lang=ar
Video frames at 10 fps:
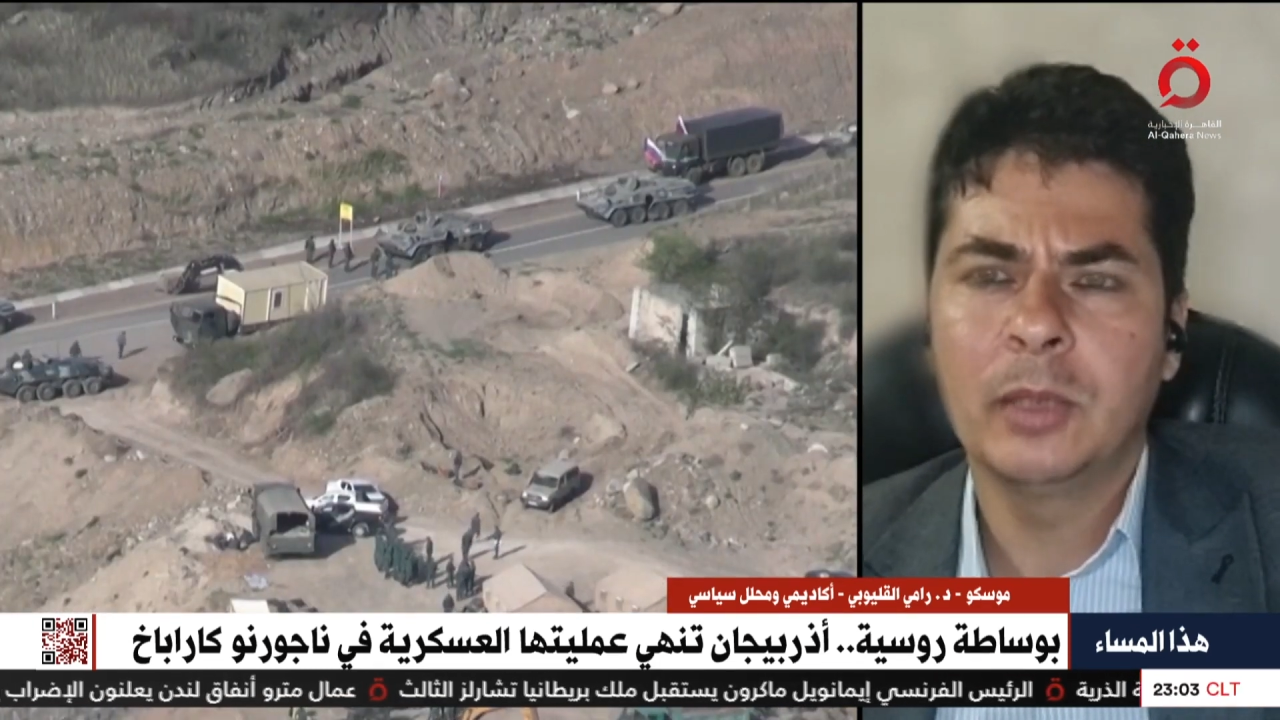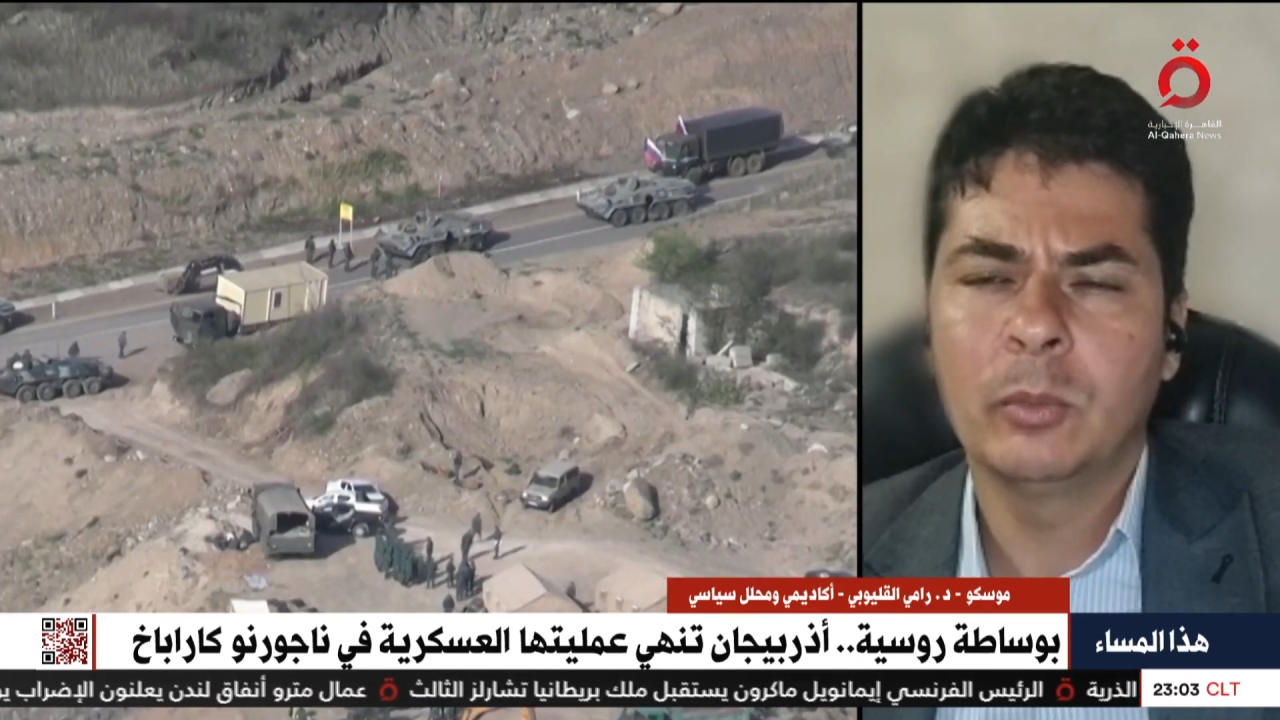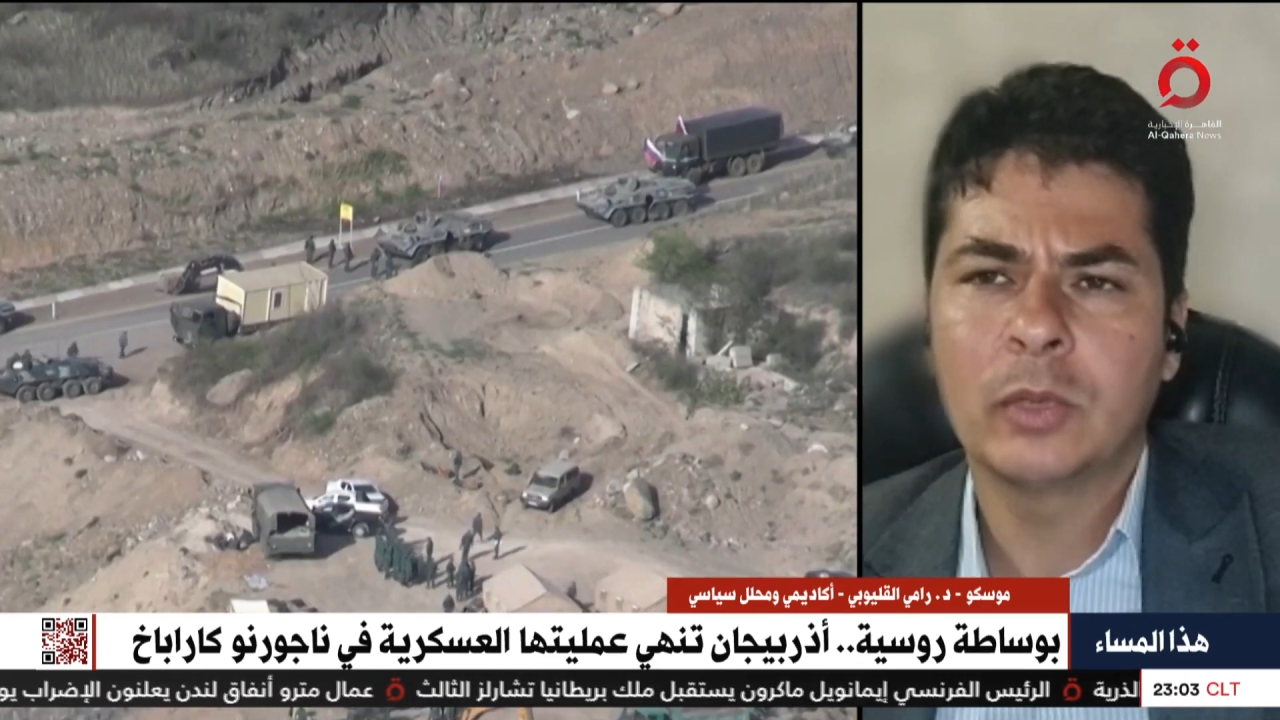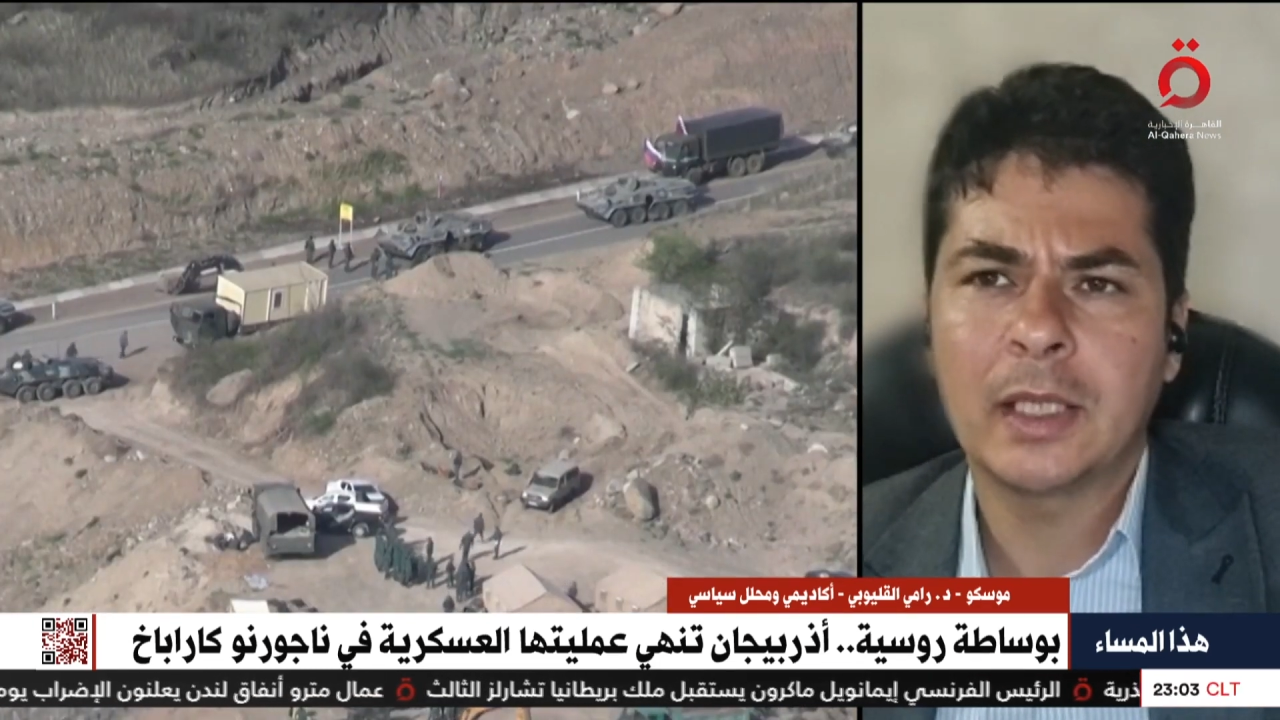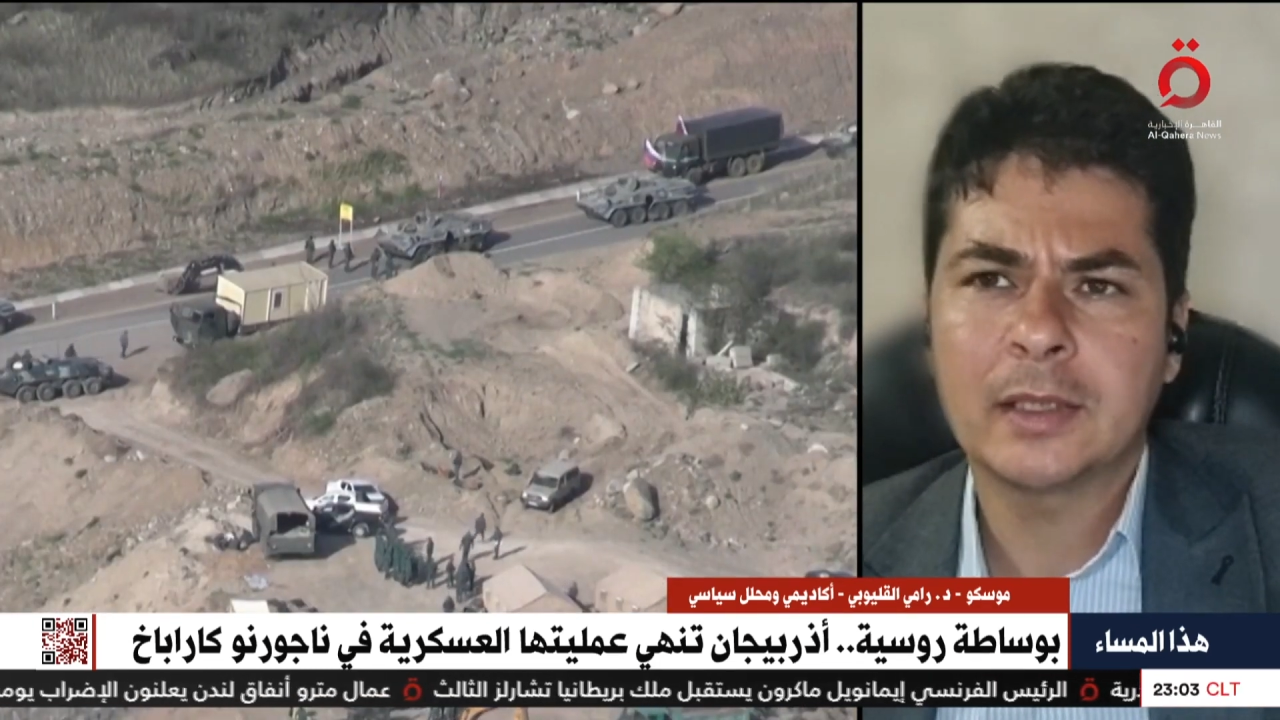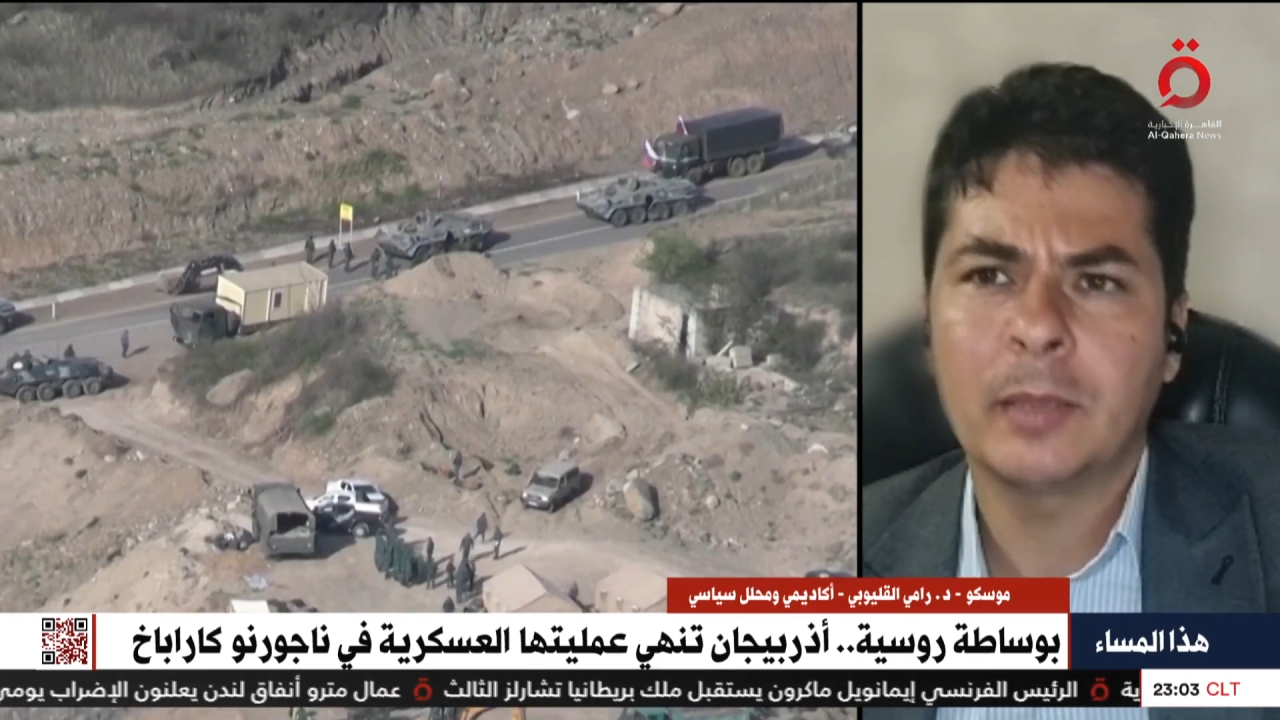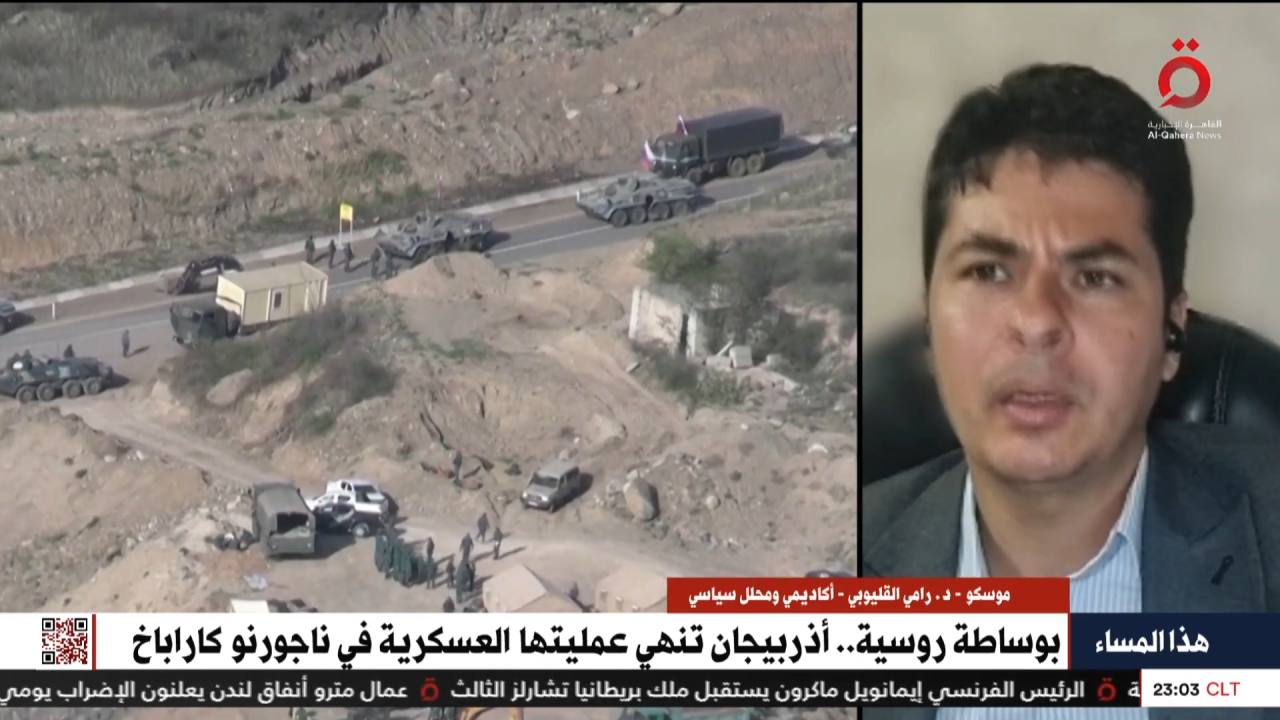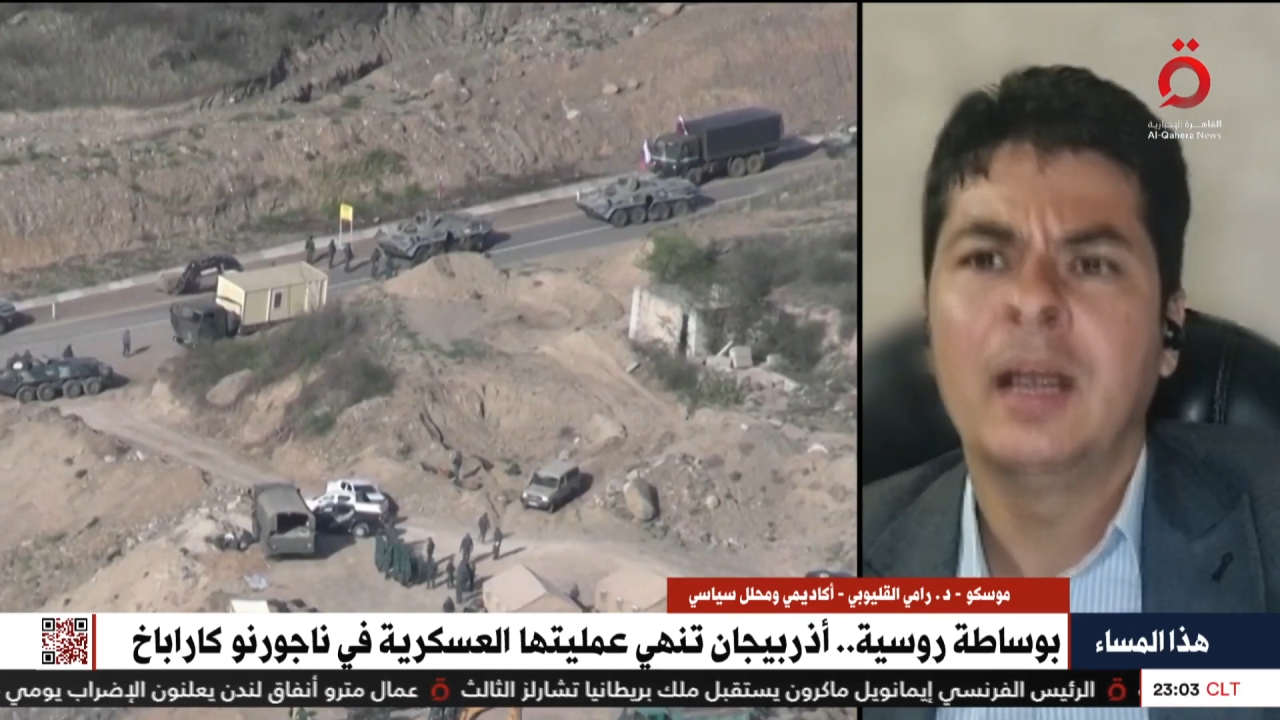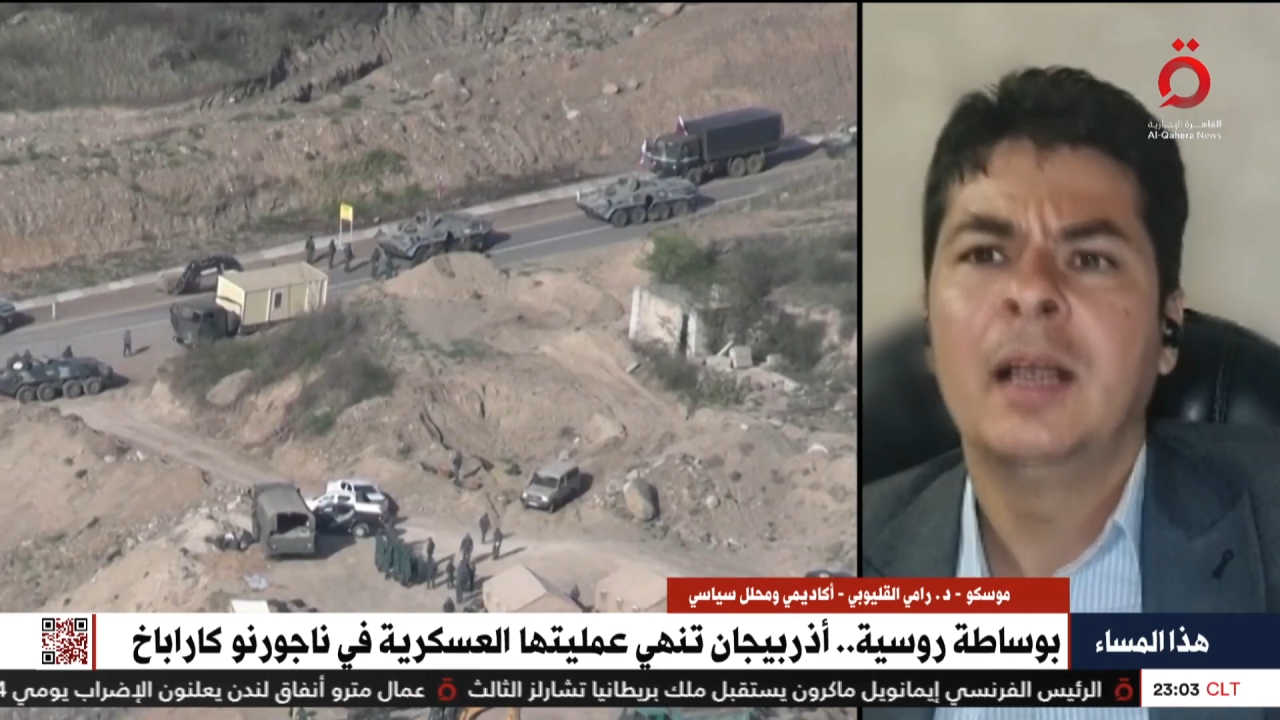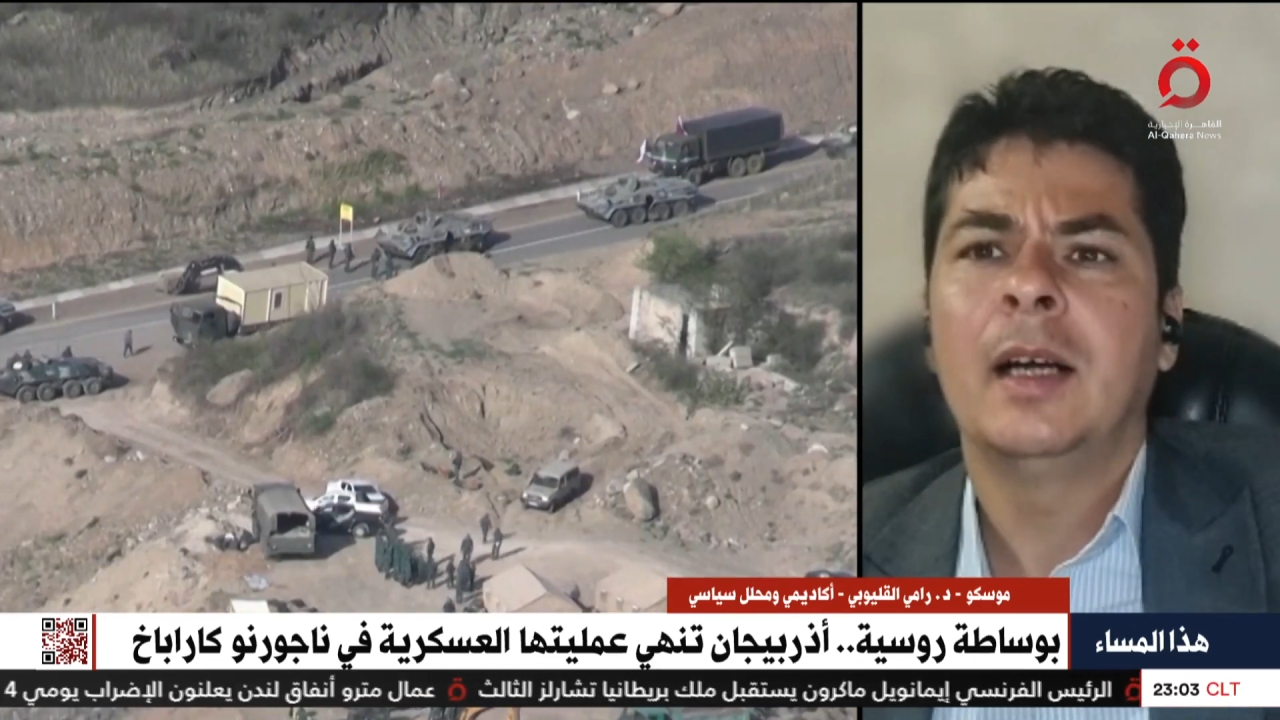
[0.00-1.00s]

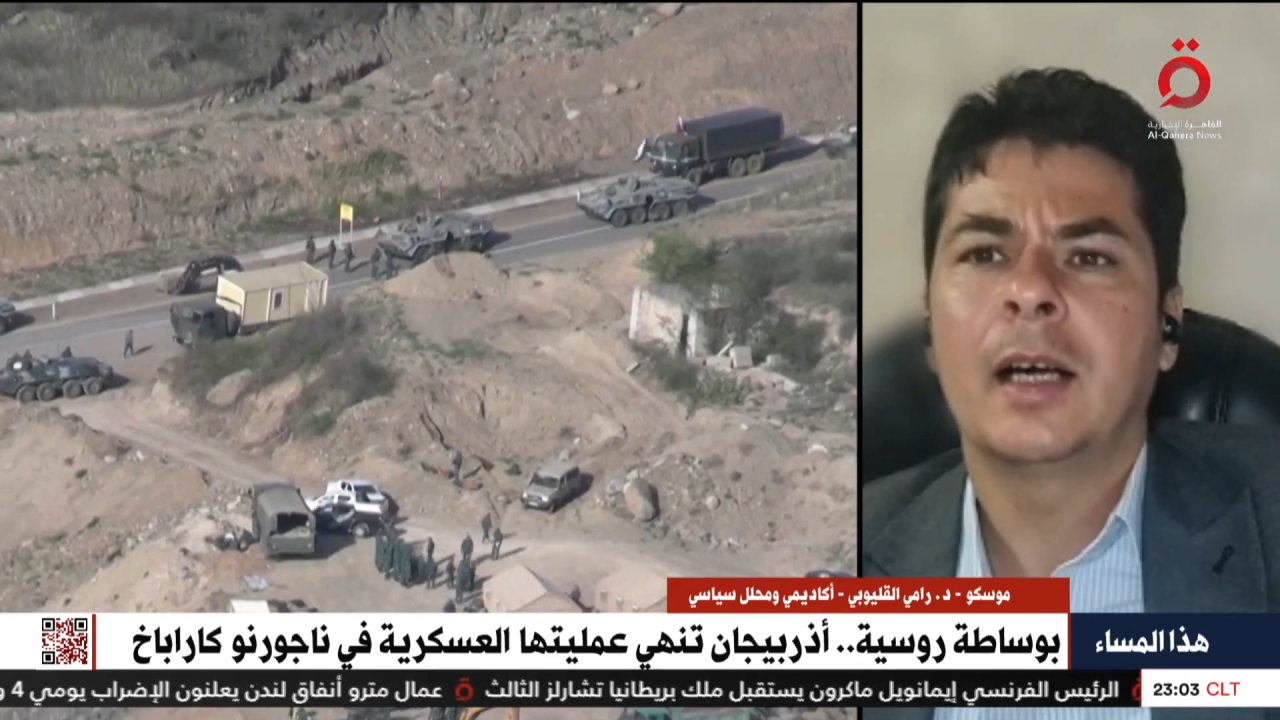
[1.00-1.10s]
بالمناسبه